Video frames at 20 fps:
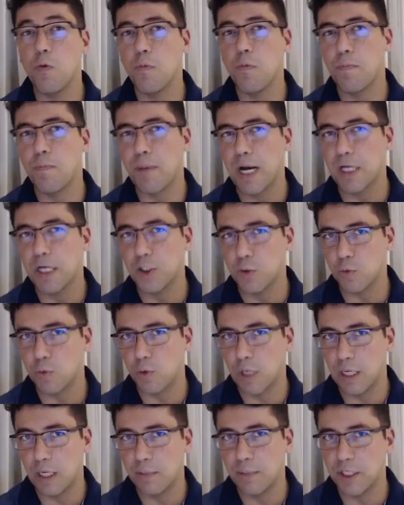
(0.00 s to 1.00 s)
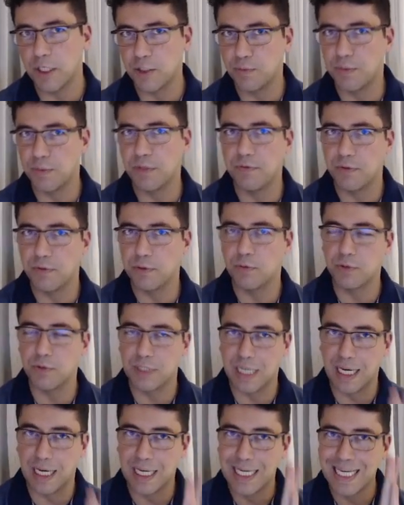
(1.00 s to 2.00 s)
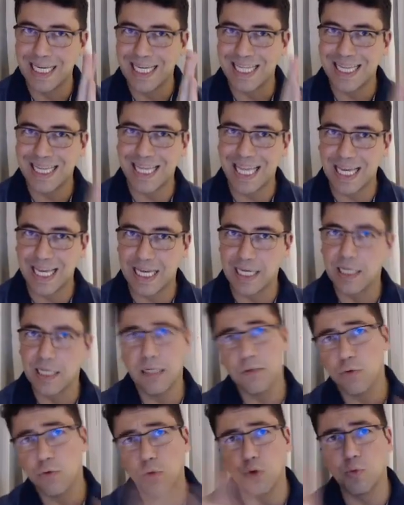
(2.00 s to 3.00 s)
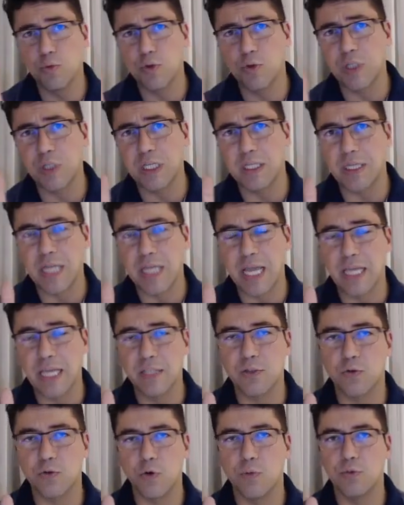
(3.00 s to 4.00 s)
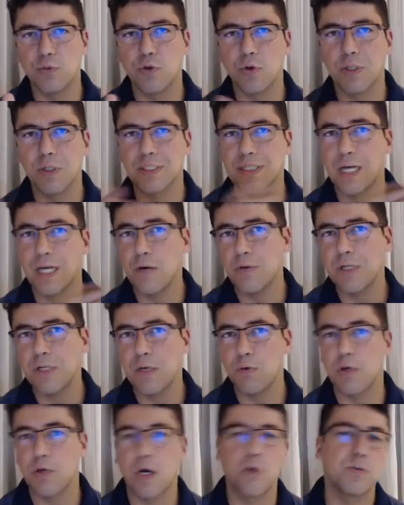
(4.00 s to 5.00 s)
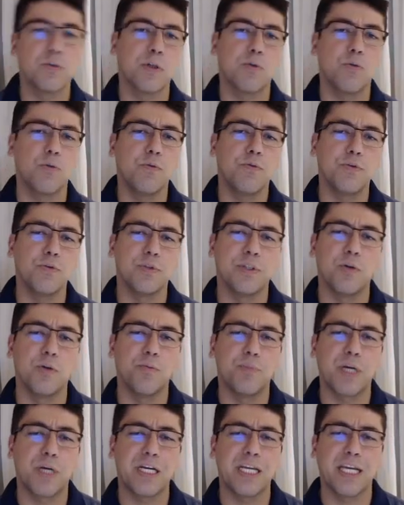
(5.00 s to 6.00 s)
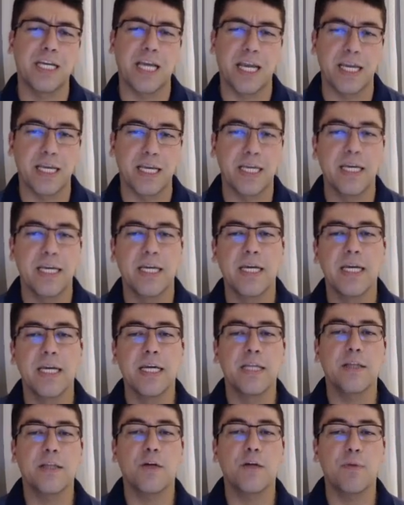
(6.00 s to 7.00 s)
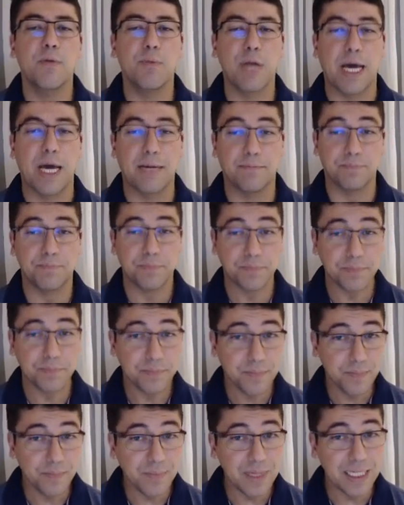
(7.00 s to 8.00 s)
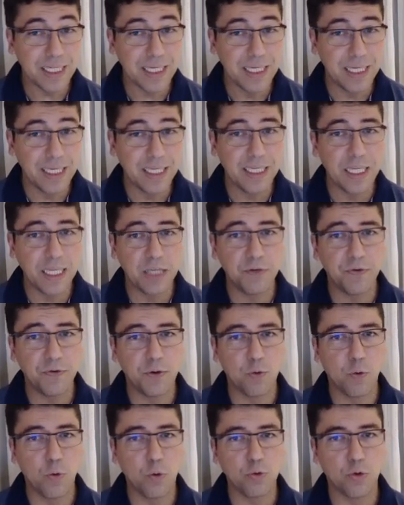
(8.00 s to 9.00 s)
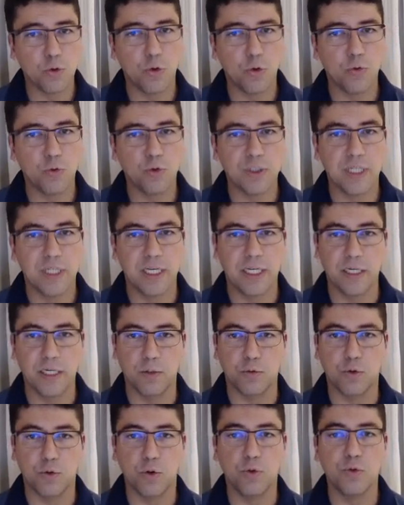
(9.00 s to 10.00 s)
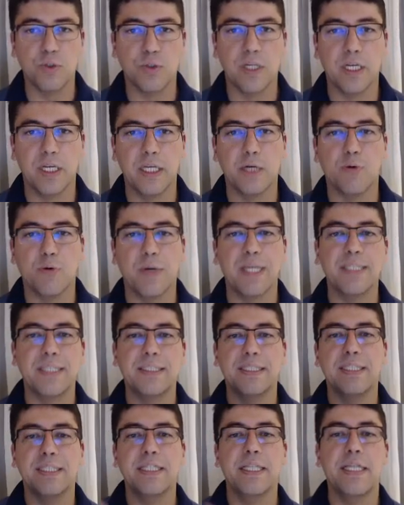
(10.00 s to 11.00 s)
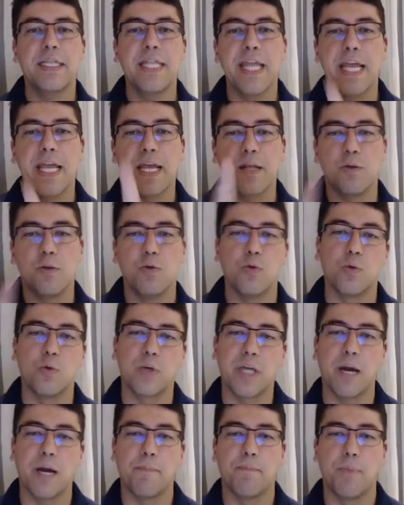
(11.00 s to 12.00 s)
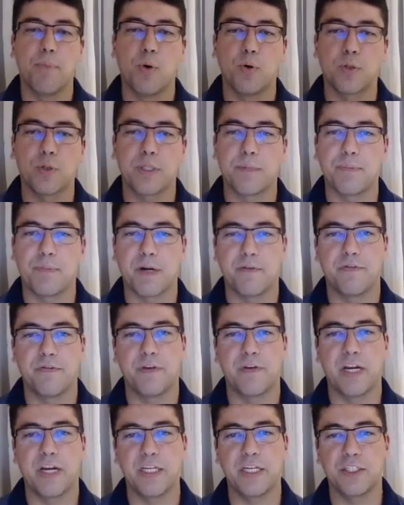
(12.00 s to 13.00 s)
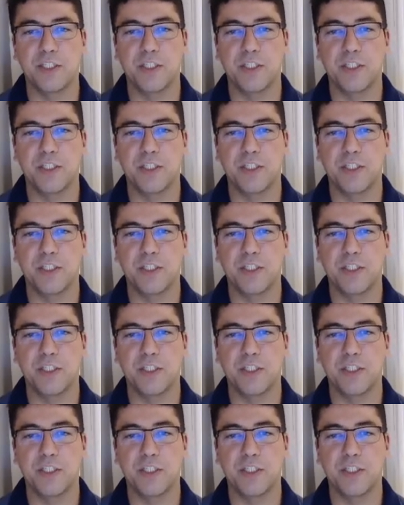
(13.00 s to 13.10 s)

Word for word: particularmente, prefiro usar D. Todo mundo entende como dorsal e não causa confusão para ninguém. Então vamos lá. Identificou o tronco celíaco. O tronco celíaco é esse dedo que aponta para frente